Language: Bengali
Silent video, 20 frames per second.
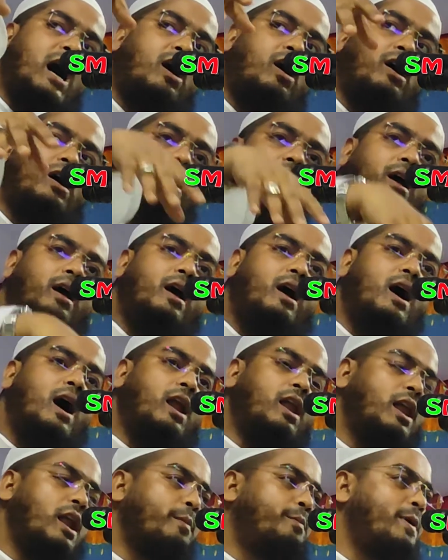হয়
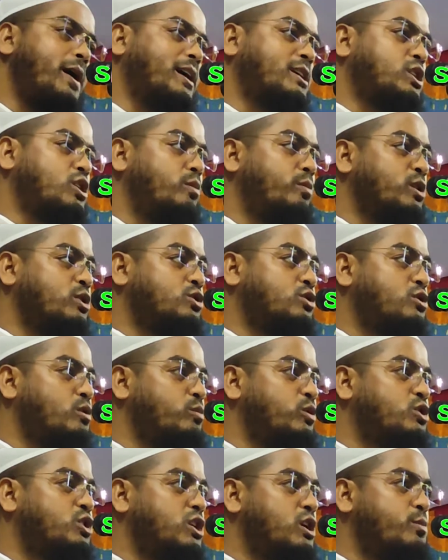আল্লাহ পাক সমস্ত
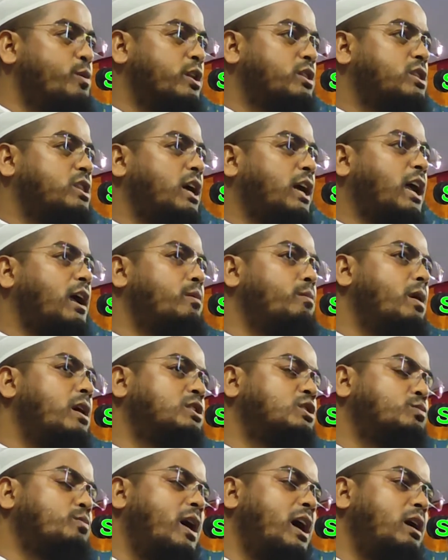মুসিবত থেকে
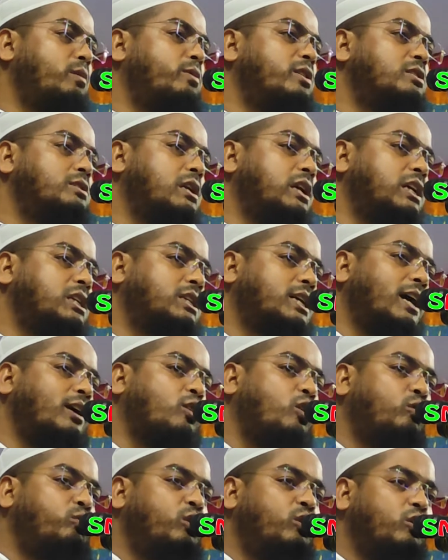মাজমায় মজলিসকে
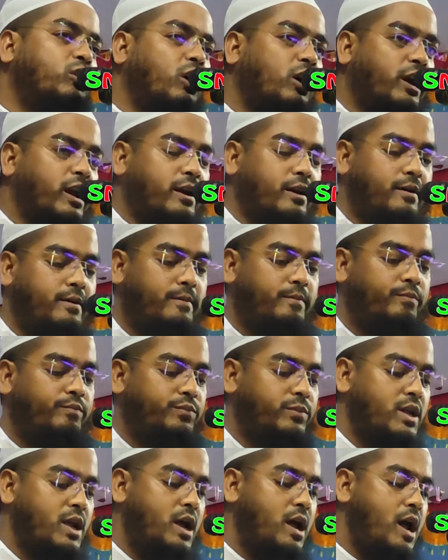কবুল করেন
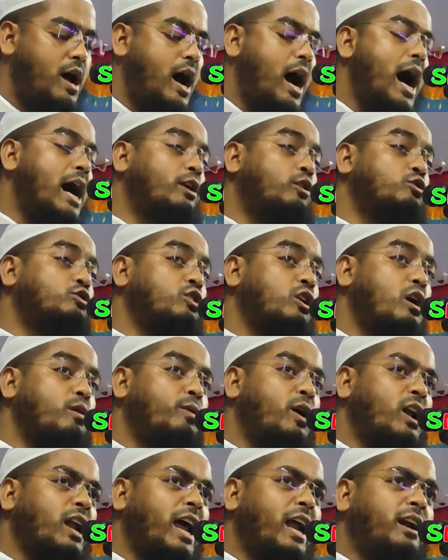আরো জোরে
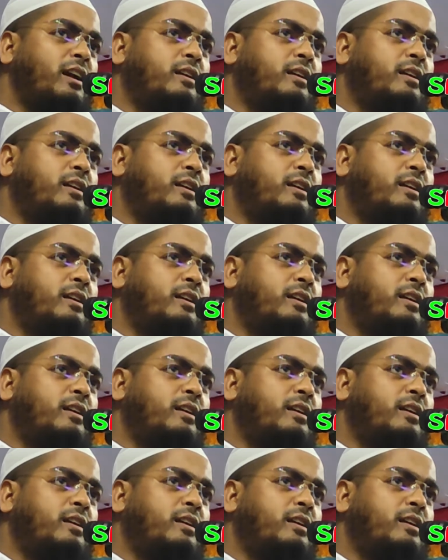বলেন